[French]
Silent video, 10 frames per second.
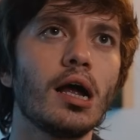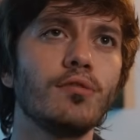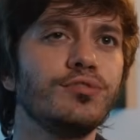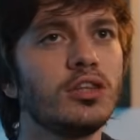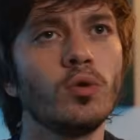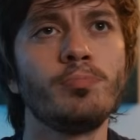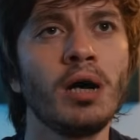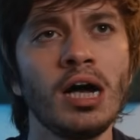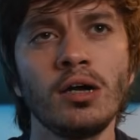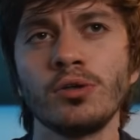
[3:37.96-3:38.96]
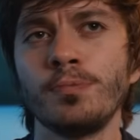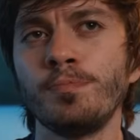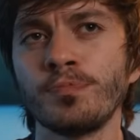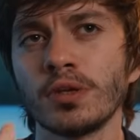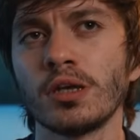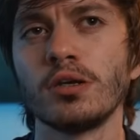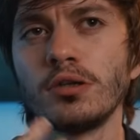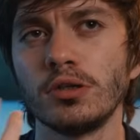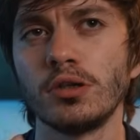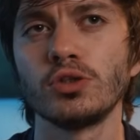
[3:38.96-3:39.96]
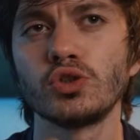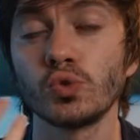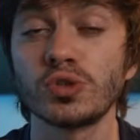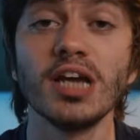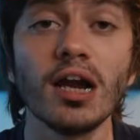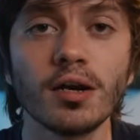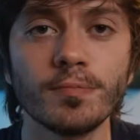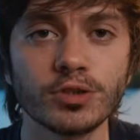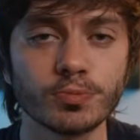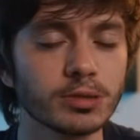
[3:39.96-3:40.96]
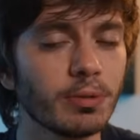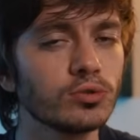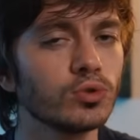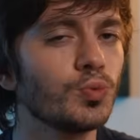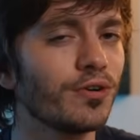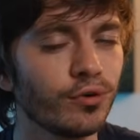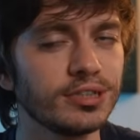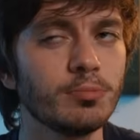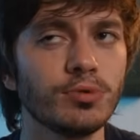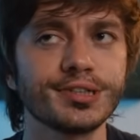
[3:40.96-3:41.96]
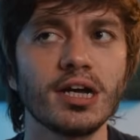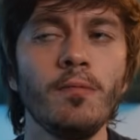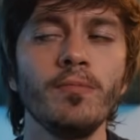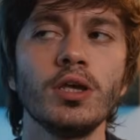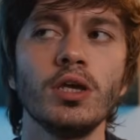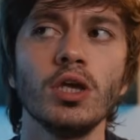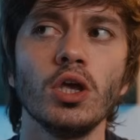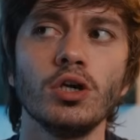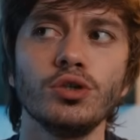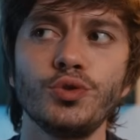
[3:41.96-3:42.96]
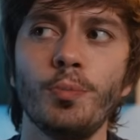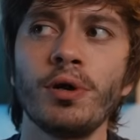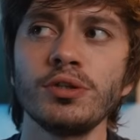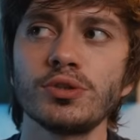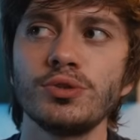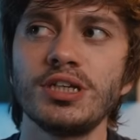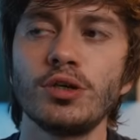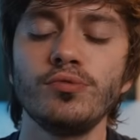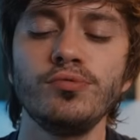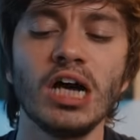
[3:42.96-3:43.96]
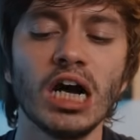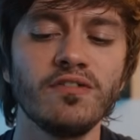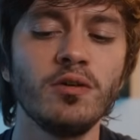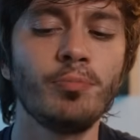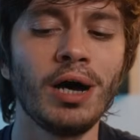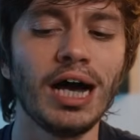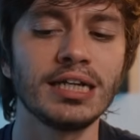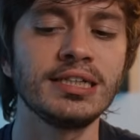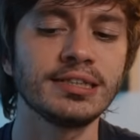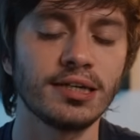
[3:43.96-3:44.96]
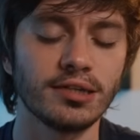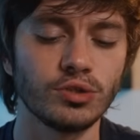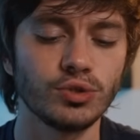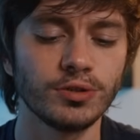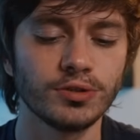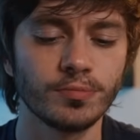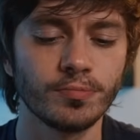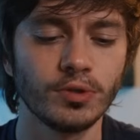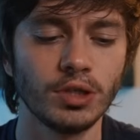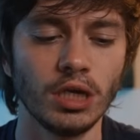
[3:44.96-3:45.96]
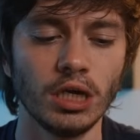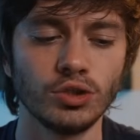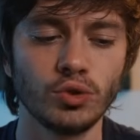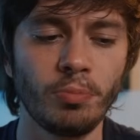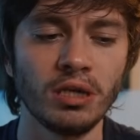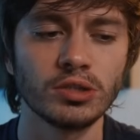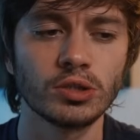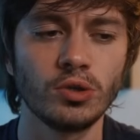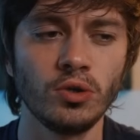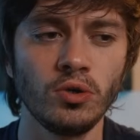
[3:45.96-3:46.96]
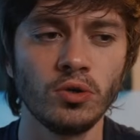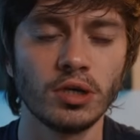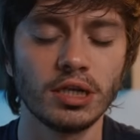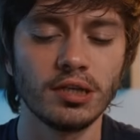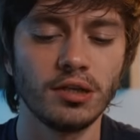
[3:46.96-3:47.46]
vous n'êtes pas euh, euh, social, je ne pense pas que ce soit forcément ça. Je pense que c'est que vous n'arrivez pas à dire certaines choses. Je pense que